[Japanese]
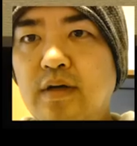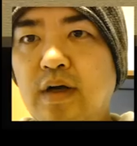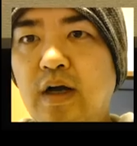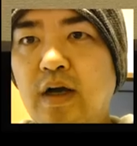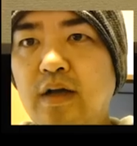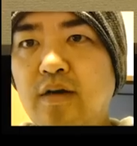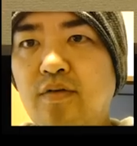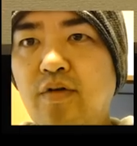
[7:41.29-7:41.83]

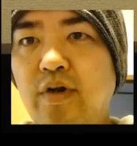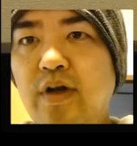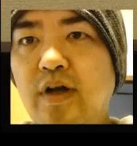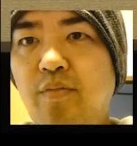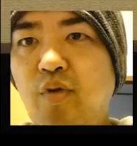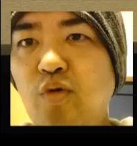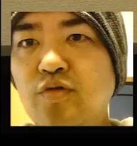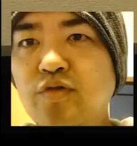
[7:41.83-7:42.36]
はいこれ
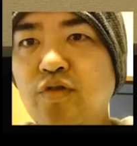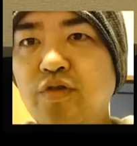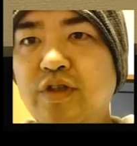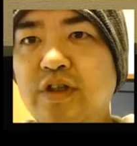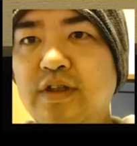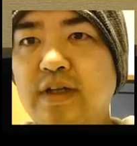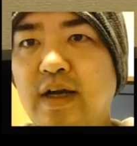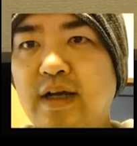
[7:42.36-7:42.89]
が僕の
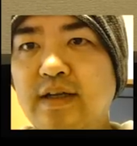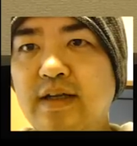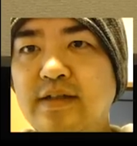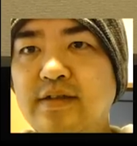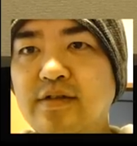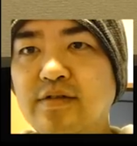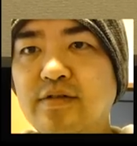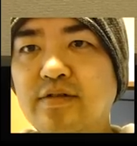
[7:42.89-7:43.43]
ギター
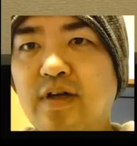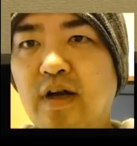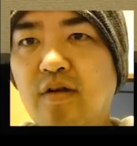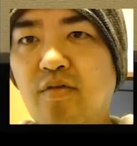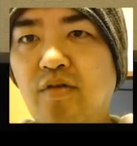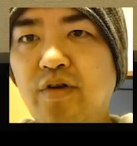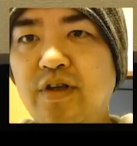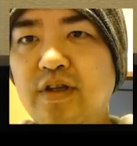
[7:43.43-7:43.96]
です
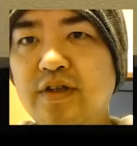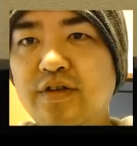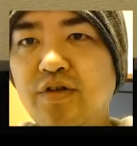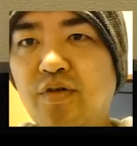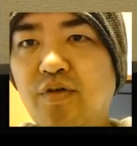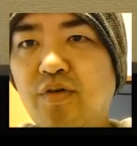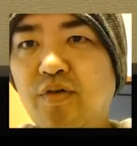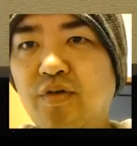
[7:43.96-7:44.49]
かっこいいで
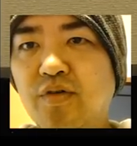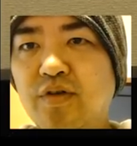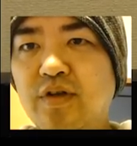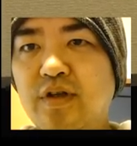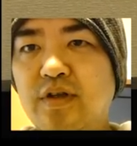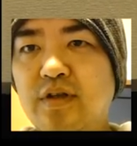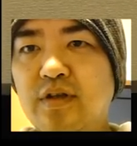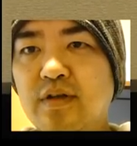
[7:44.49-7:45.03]
しょうっ
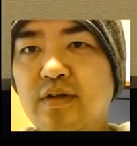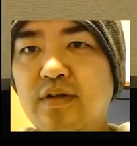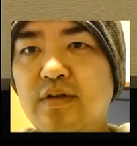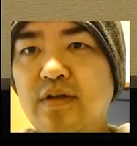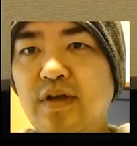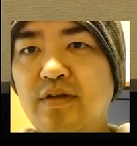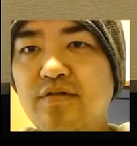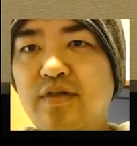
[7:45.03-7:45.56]

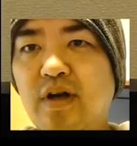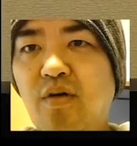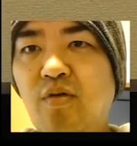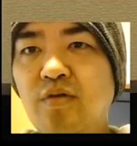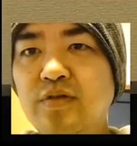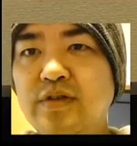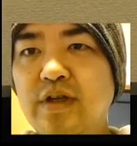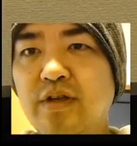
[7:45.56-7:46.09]
ていうか
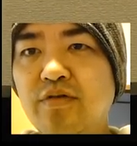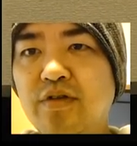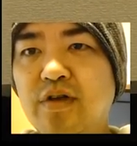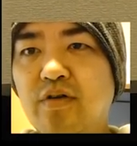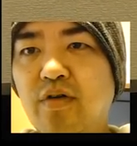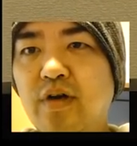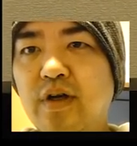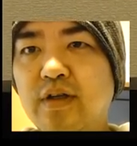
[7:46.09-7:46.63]
音声の
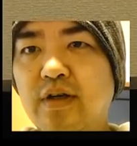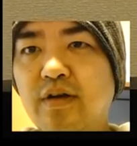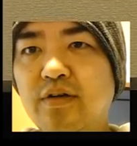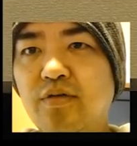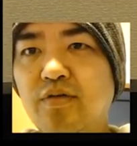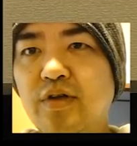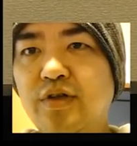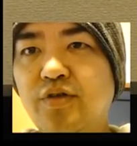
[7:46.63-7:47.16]
聞こえ方
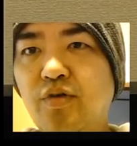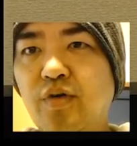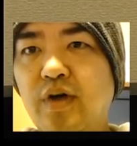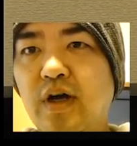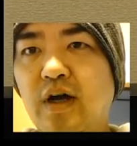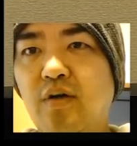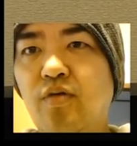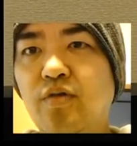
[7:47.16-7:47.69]
はどうでしょう
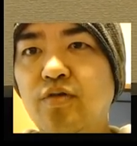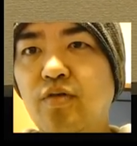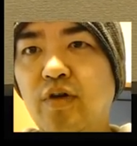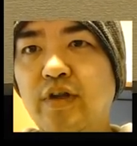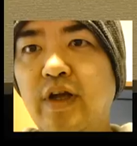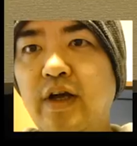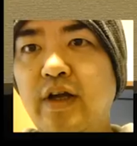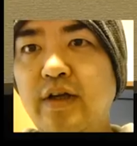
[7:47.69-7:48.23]
か今
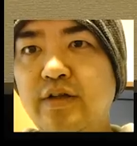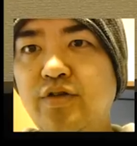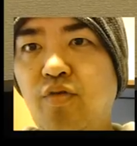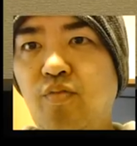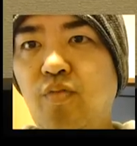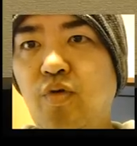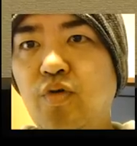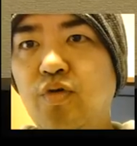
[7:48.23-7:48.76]
度は
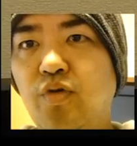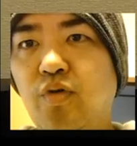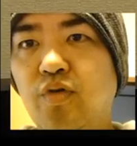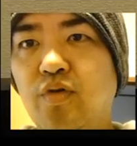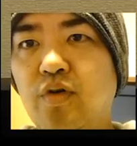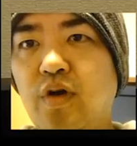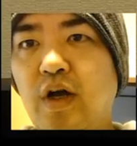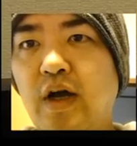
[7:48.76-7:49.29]

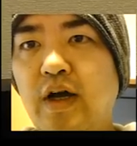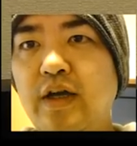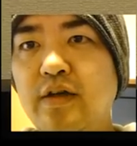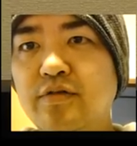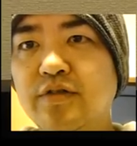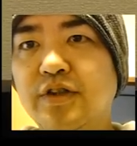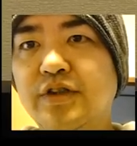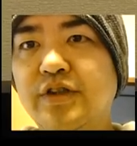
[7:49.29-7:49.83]
ナレーションモード
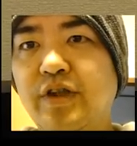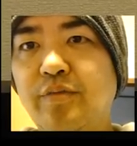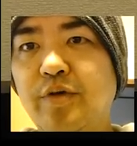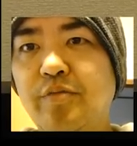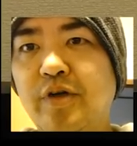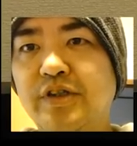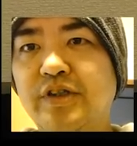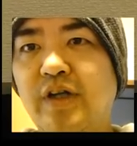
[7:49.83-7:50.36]
入るにして
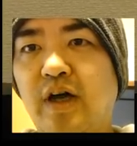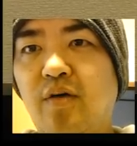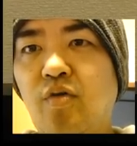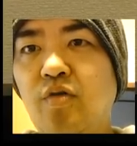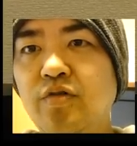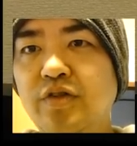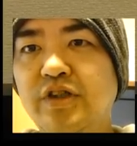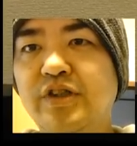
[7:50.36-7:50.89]
みました
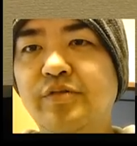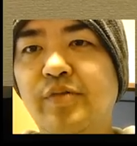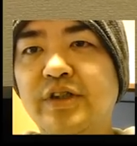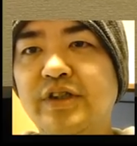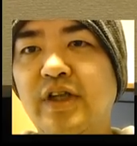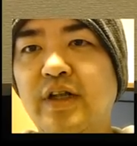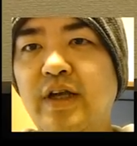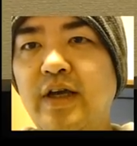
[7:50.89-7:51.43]
オンにし
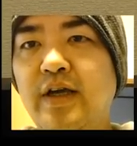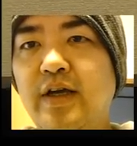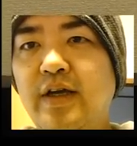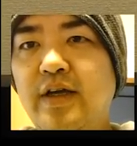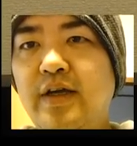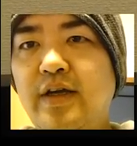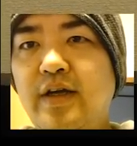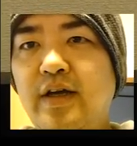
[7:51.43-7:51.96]
ましたね
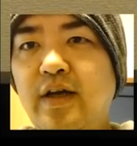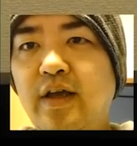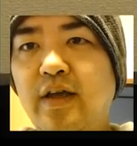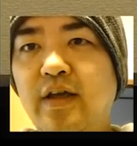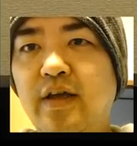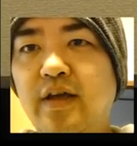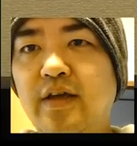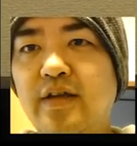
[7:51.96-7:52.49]

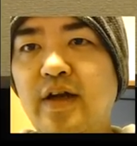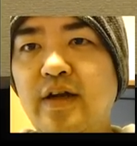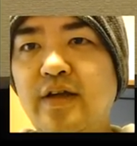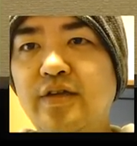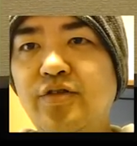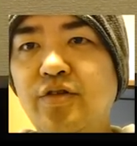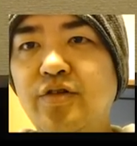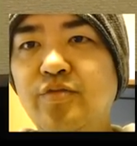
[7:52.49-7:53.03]
えー、
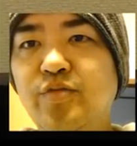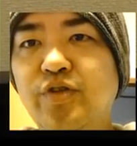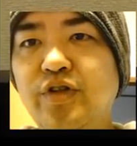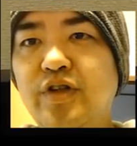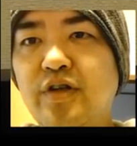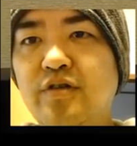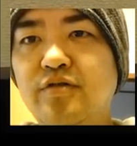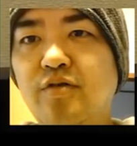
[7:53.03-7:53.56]
ナレーションに
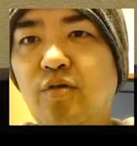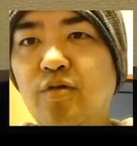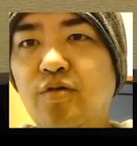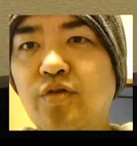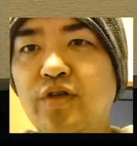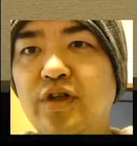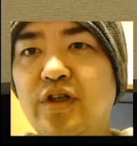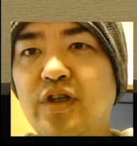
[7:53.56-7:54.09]
向いてる
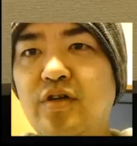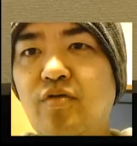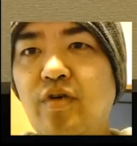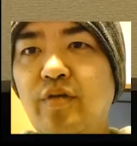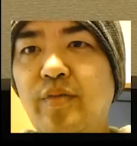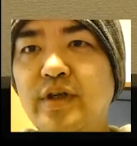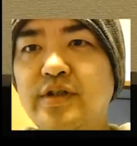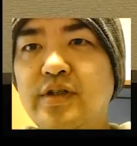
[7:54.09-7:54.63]
音に聞
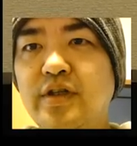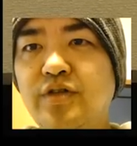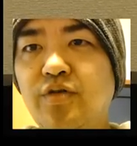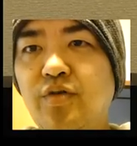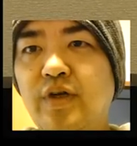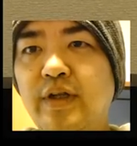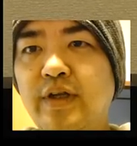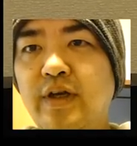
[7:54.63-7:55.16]
こえますで
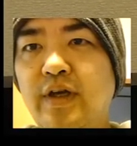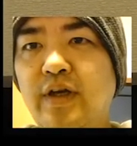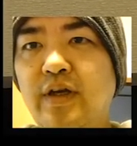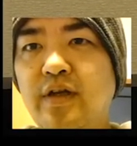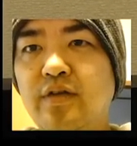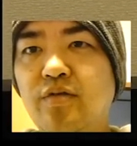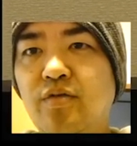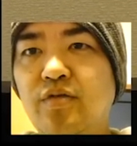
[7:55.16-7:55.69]
しょうか
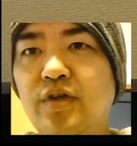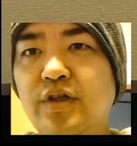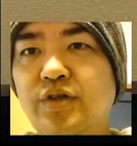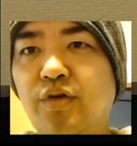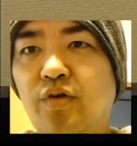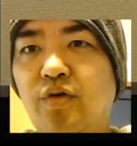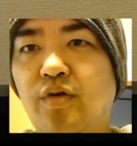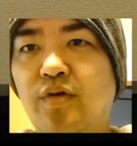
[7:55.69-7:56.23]
ねどうで
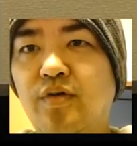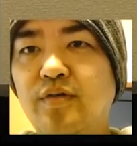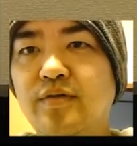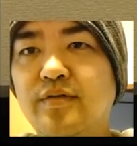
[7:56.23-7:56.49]
しょう